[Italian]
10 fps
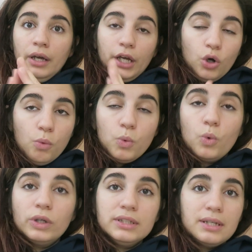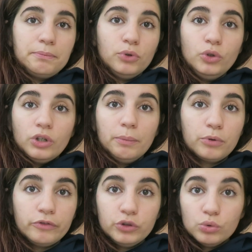e comunque ad esempio io ne
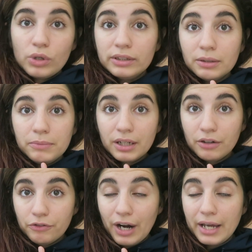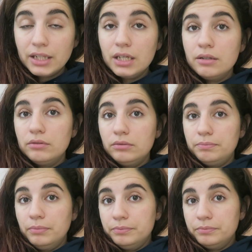approfitto durante il Black Friday
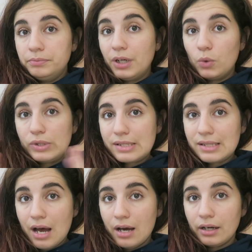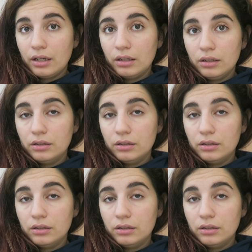mh, per acquistare...